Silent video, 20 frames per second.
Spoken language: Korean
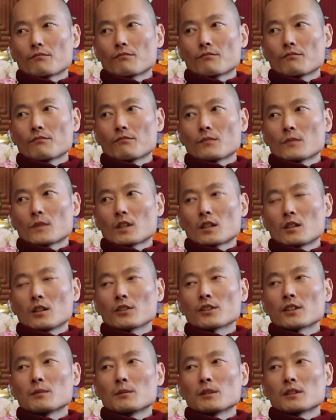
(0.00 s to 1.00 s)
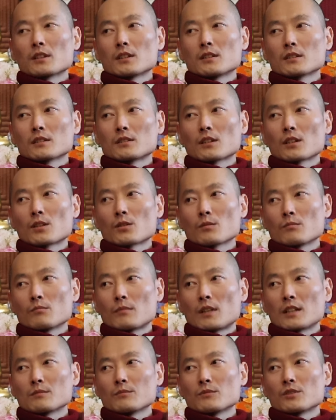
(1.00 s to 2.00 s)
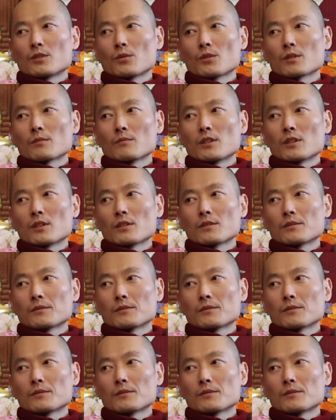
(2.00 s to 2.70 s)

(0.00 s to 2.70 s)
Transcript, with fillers: 음, 거사님한테는 그렇게 좀 말씀드리고 싶네요.